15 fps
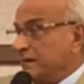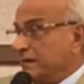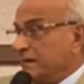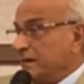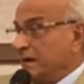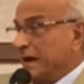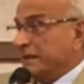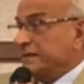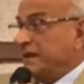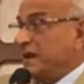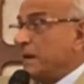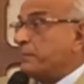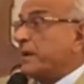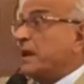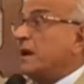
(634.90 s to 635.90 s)

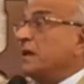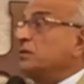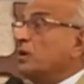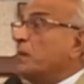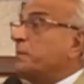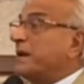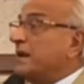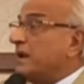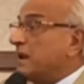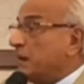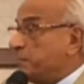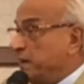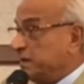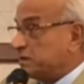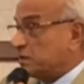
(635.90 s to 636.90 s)
Andrea andò a parlare a
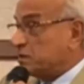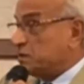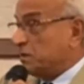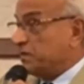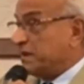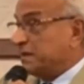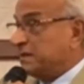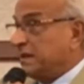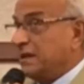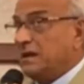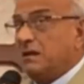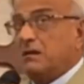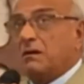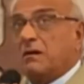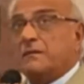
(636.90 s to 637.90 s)
Pietro suo
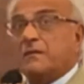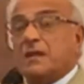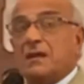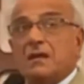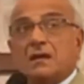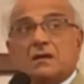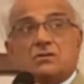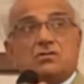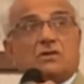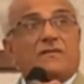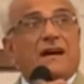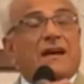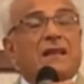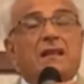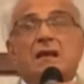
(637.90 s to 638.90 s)
fratello.
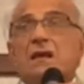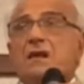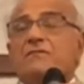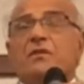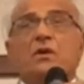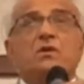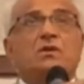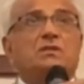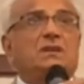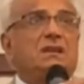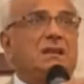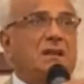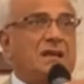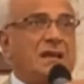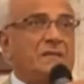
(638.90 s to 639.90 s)
Giovanni, voglio
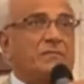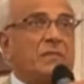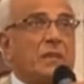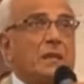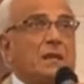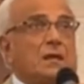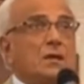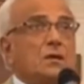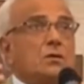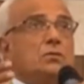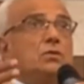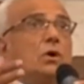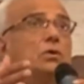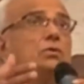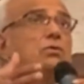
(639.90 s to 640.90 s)
dire,
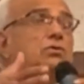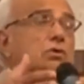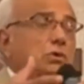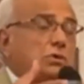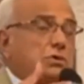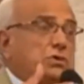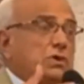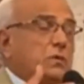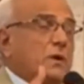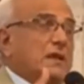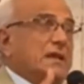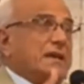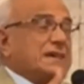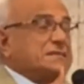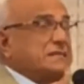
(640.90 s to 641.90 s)
non tutti quelli
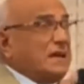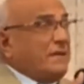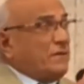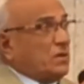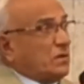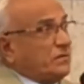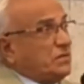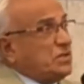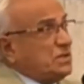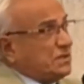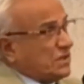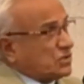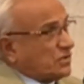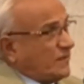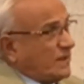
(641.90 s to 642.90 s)
che stavano vicino a
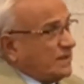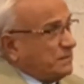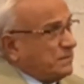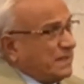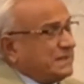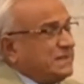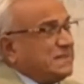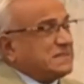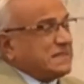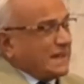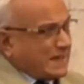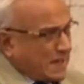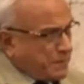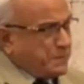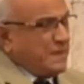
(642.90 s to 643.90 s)
Giovanni Battista
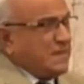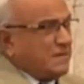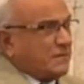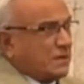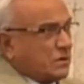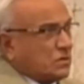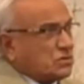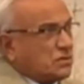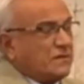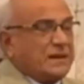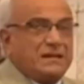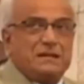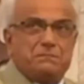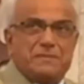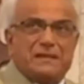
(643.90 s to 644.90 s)
capivano
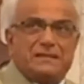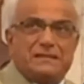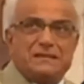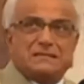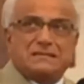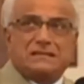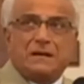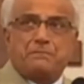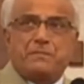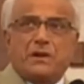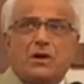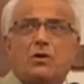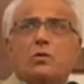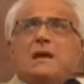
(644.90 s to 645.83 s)
Giovanni Battista, però quelli